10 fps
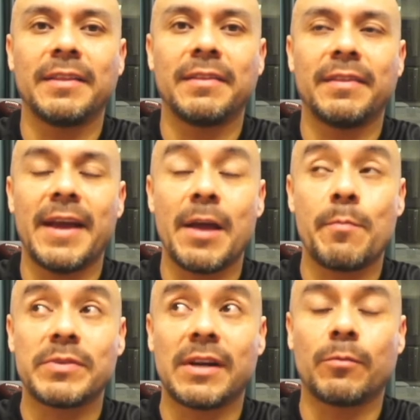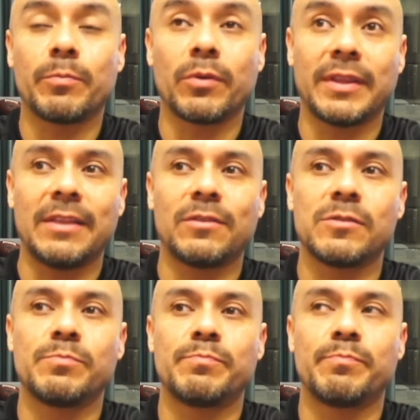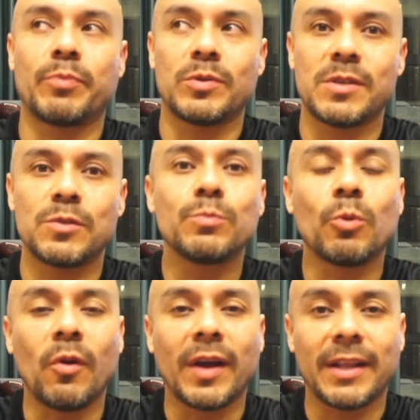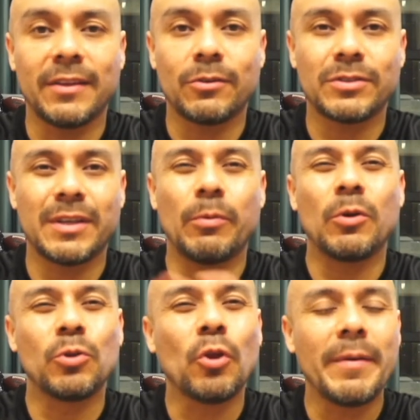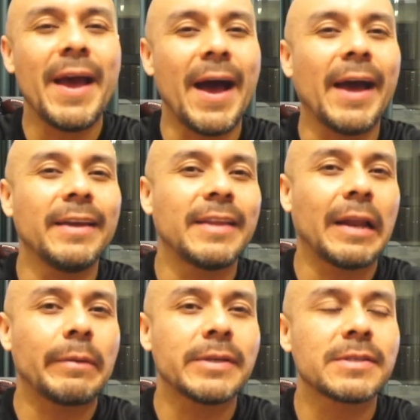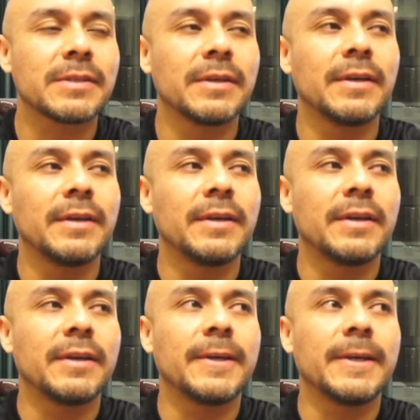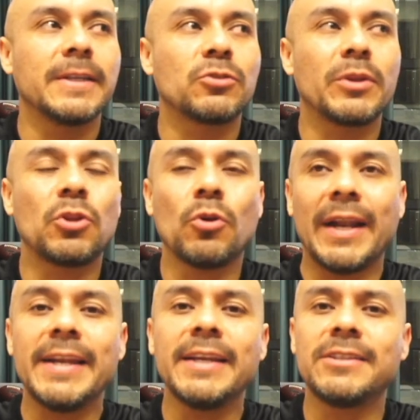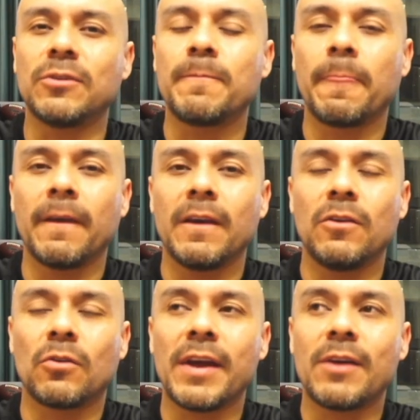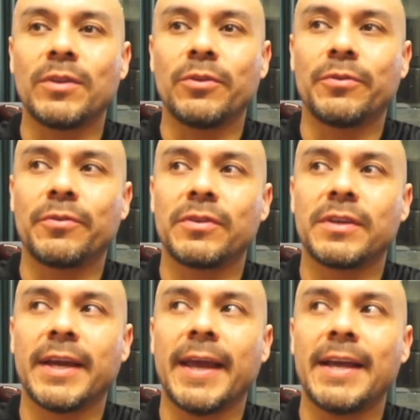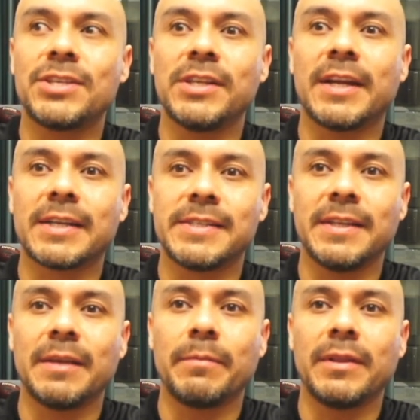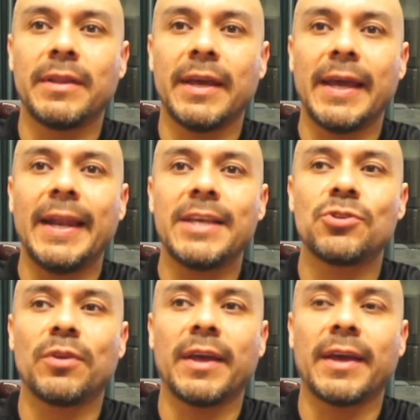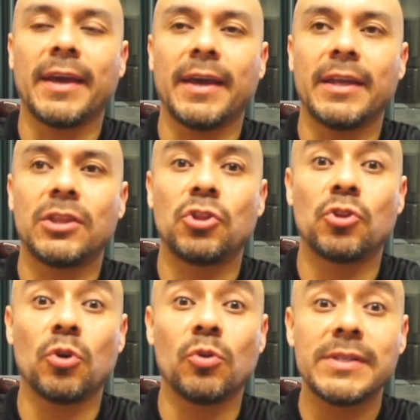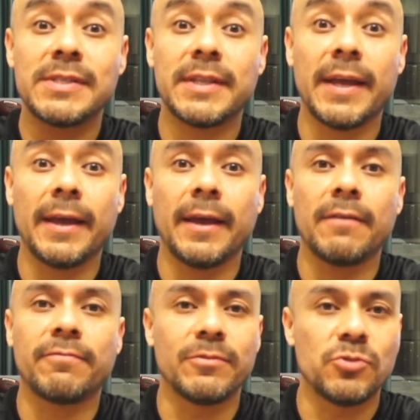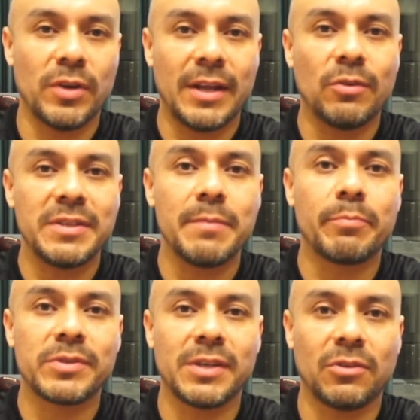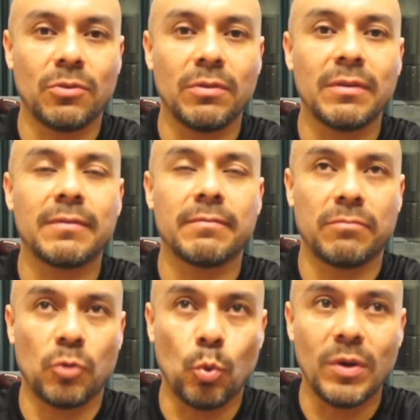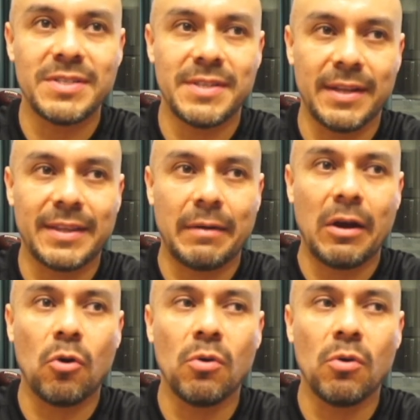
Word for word: tengan que pasar por tantos procesos burocráticos, que bueno, todavía hay, tal vez, eh, sobre todo al inicio. Yo creo que cuando llegué a China recientemente, el hecho de que todo esté funcionando al 100% cuesta trabajo,